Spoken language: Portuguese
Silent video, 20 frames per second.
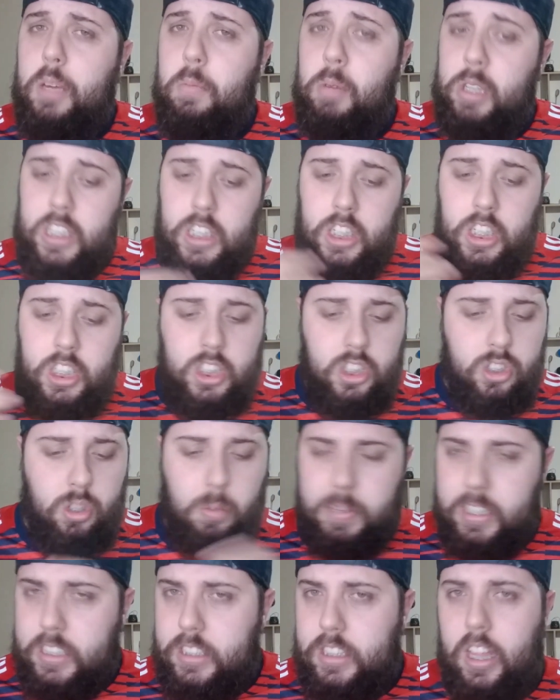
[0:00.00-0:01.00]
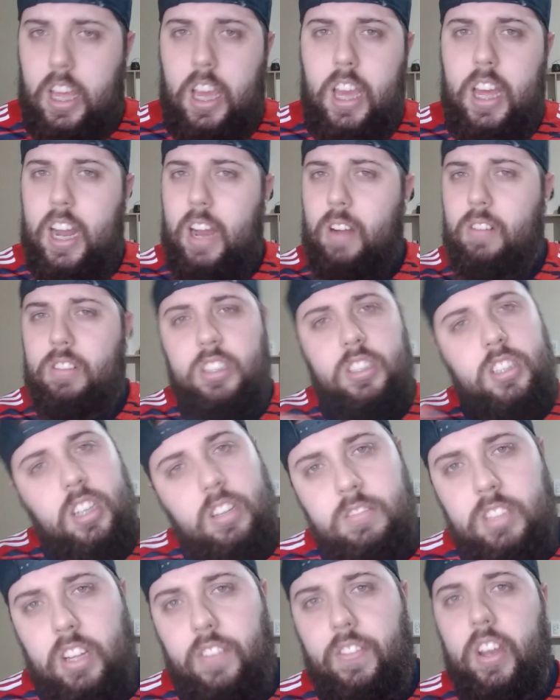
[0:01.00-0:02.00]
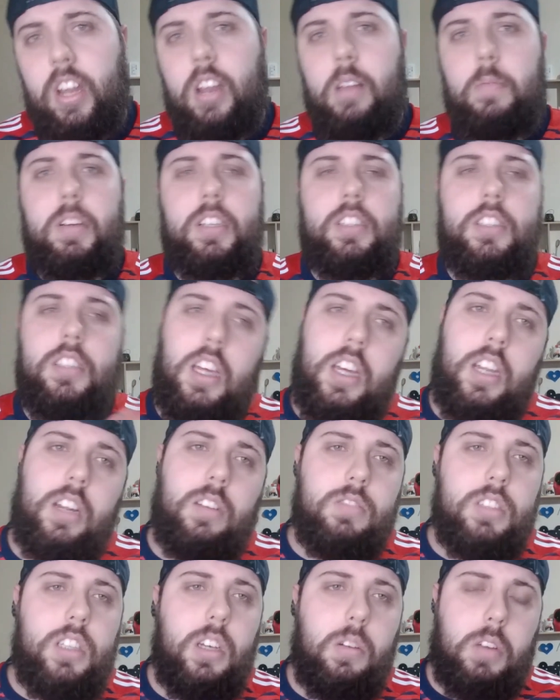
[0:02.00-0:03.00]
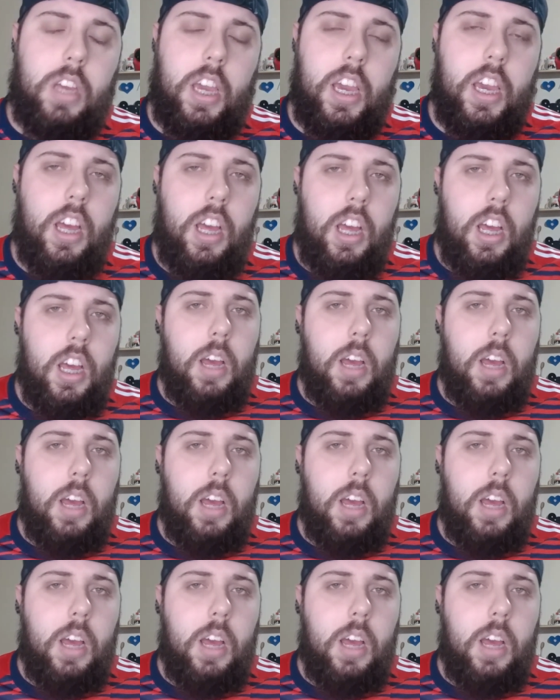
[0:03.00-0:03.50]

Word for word: E muita gente achou besteira, ah, o Cristiano tá falando besteira, não sei o que.